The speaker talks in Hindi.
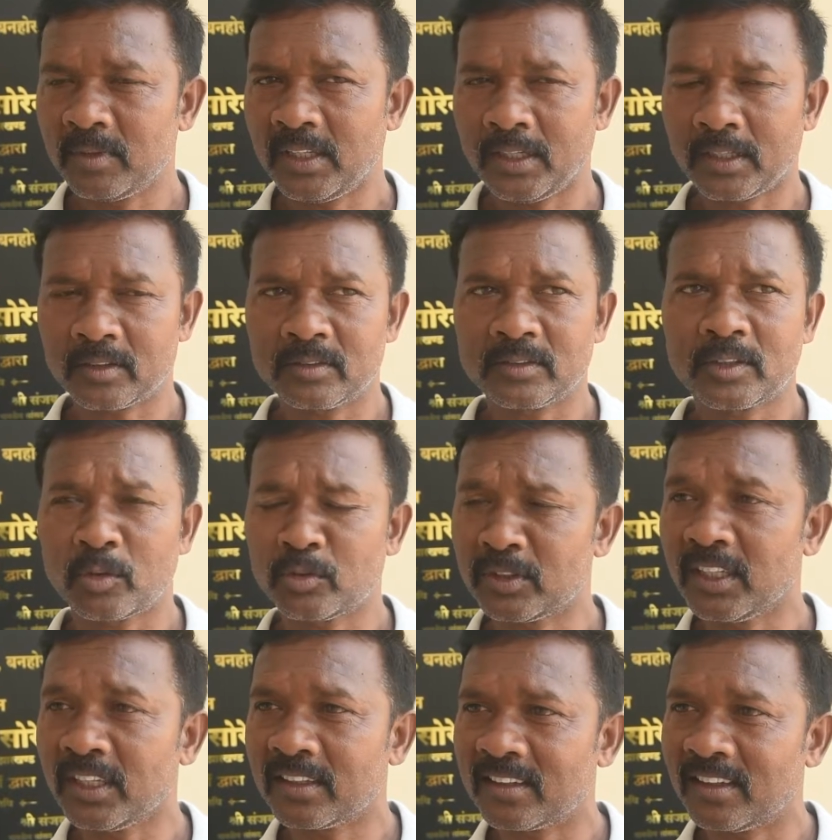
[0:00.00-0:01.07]
एक
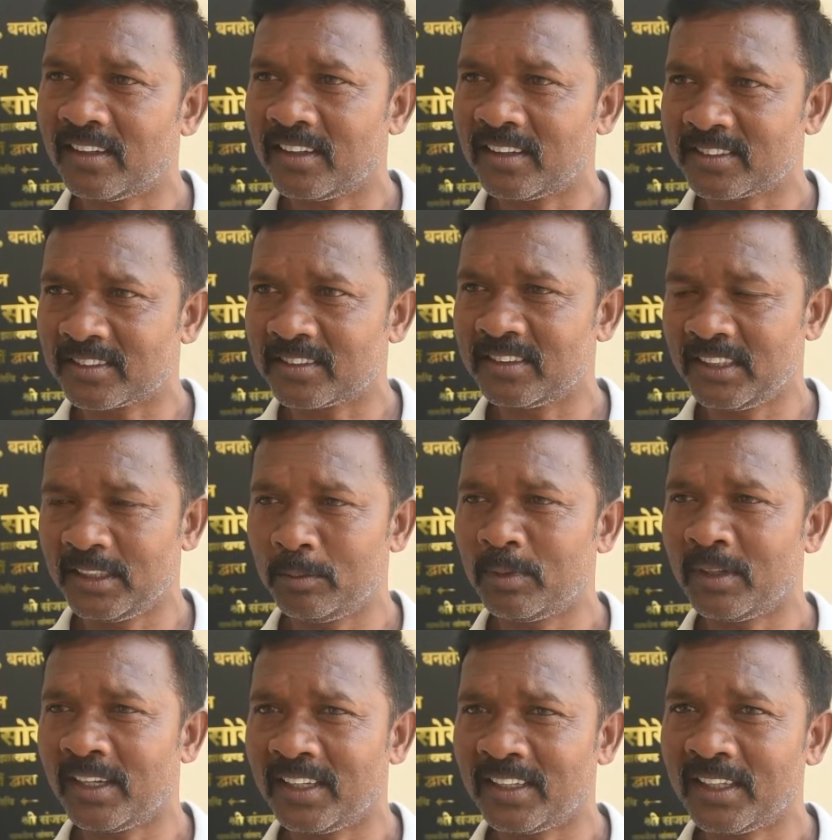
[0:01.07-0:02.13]
सार्वजनिक ये
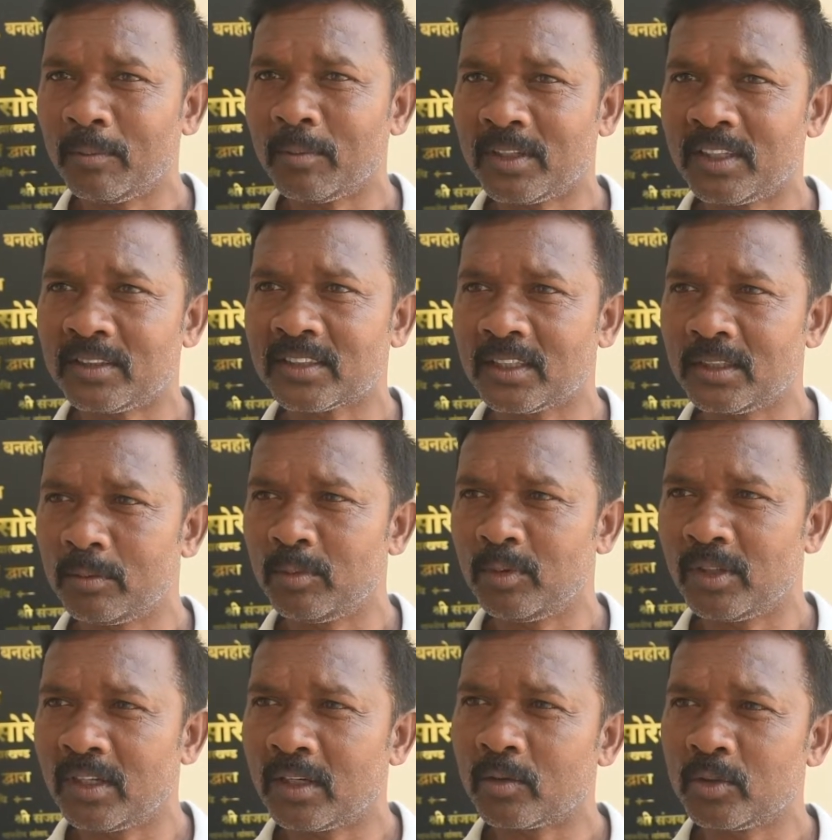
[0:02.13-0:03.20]
बनाएंगे मान लें शादी
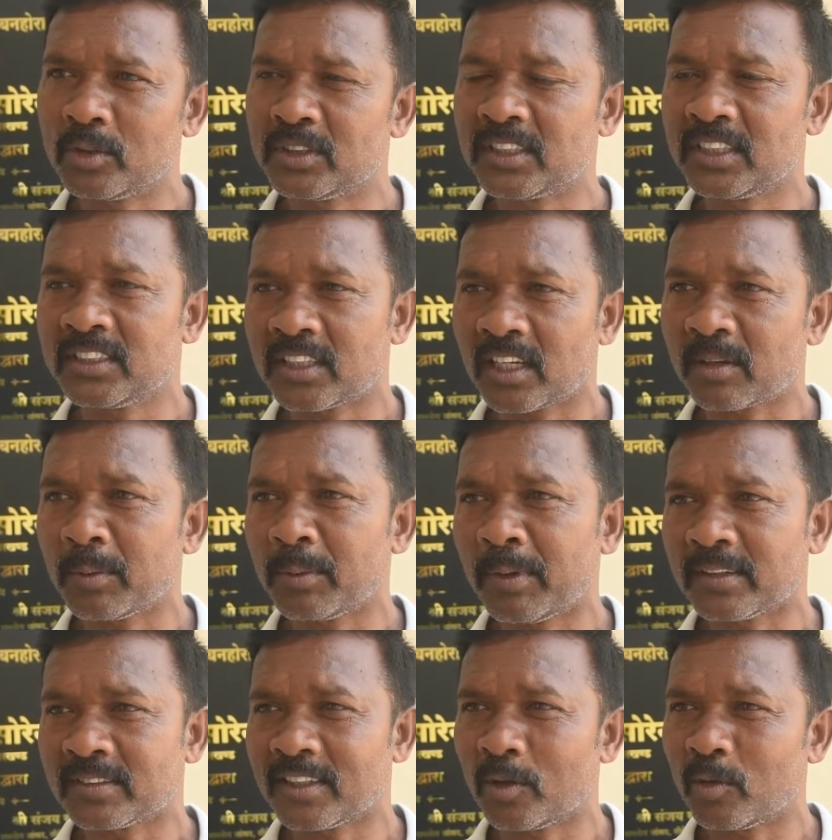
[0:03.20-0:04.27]
विवाह कुछ किसी तरह का भी
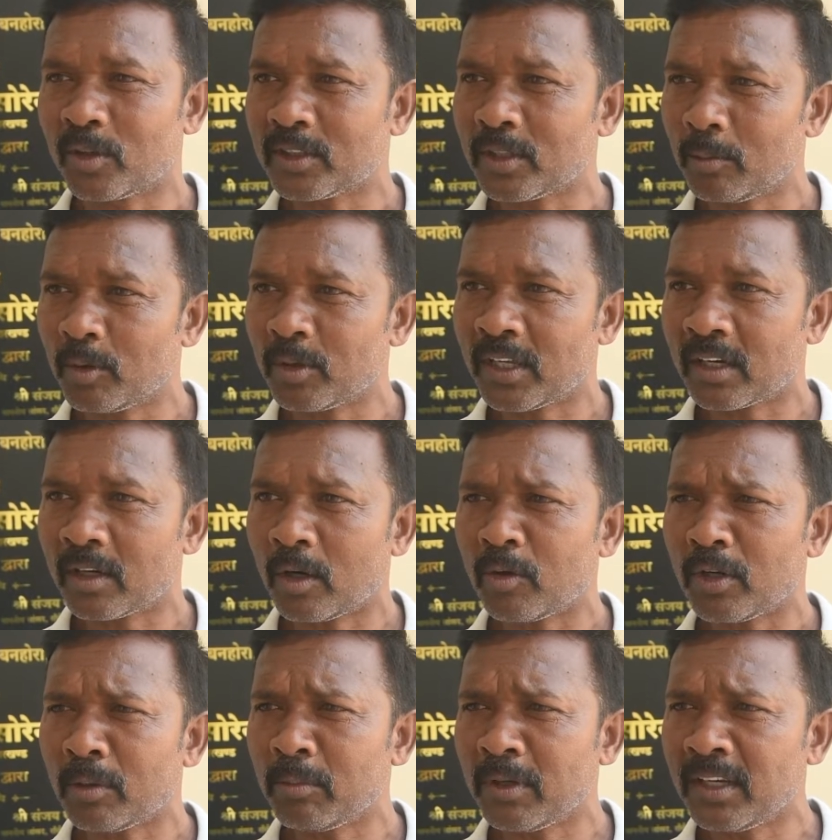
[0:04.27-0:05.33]
फंक्शन होगा तो हम लोग यहाँ गांव
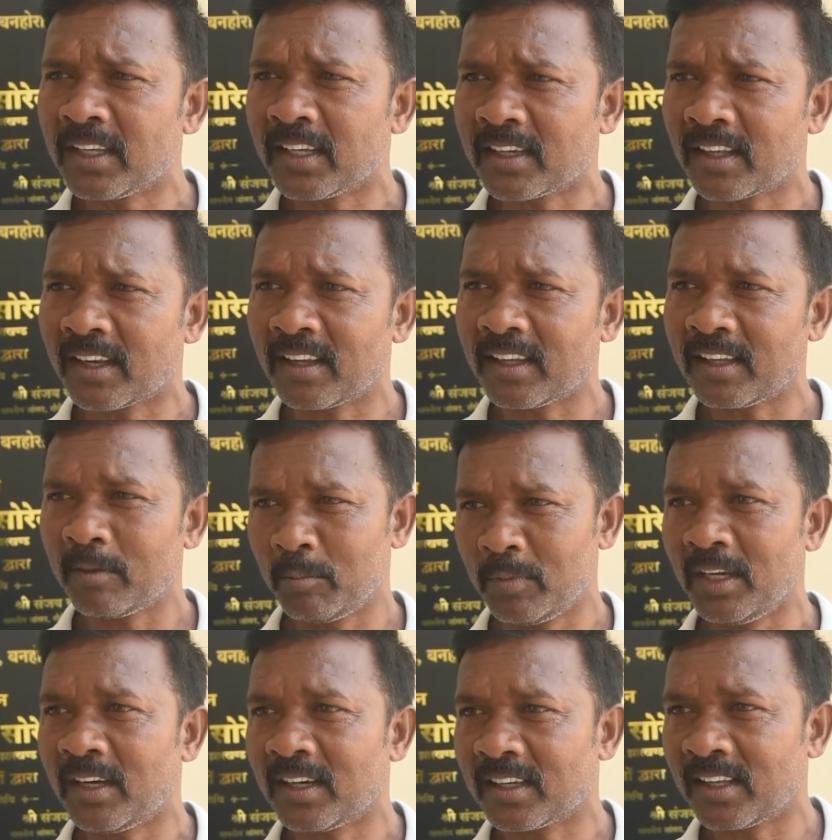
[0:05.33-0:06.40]
वाला मिल के करेंगे
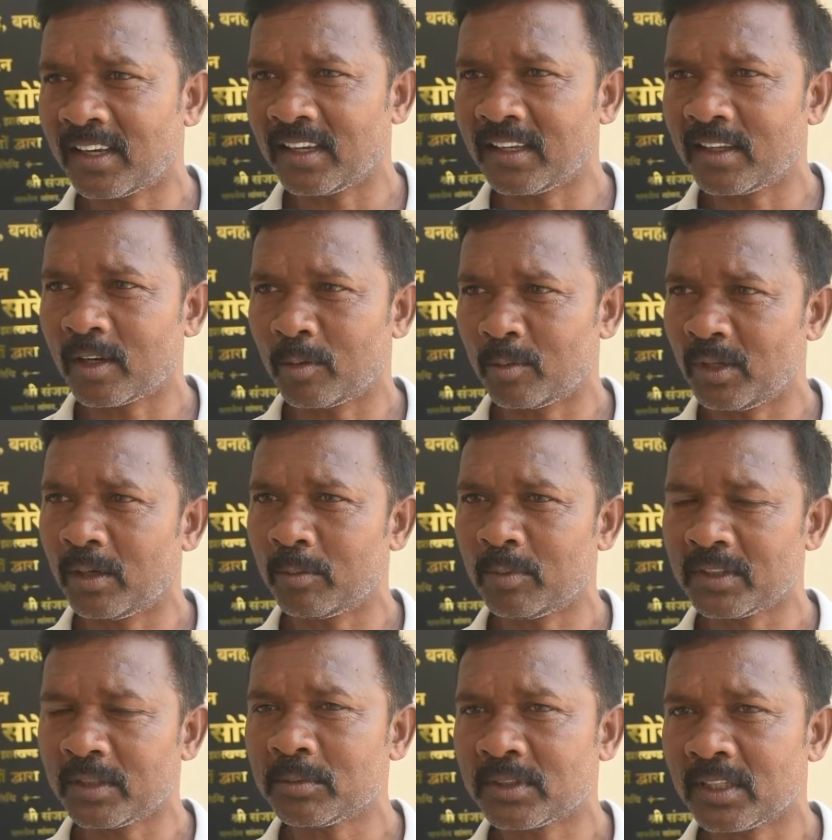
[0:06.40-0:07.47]
मिला करेंगे और यहाँ
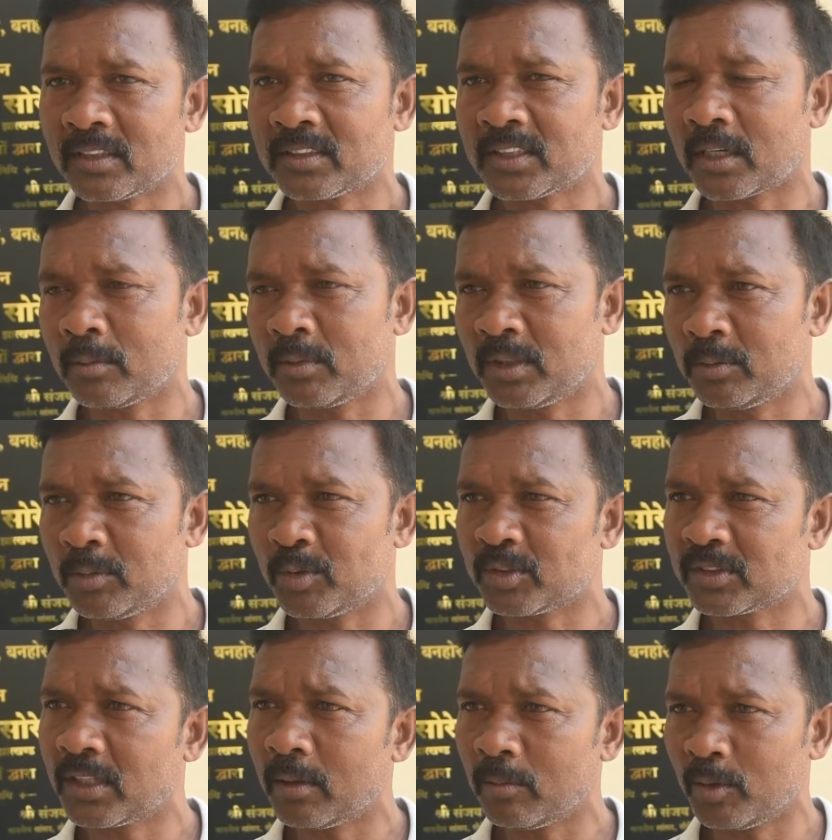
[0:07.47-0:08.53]
मतलब सर सारा विधि
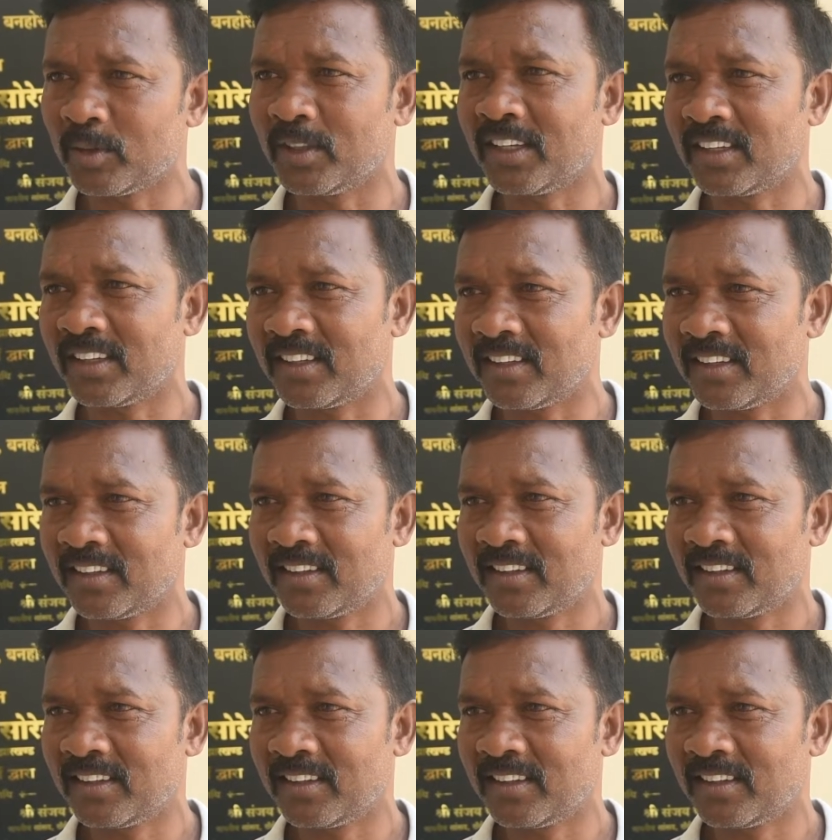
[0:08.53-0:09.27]
व्यवस्था हम लोग देखेंगे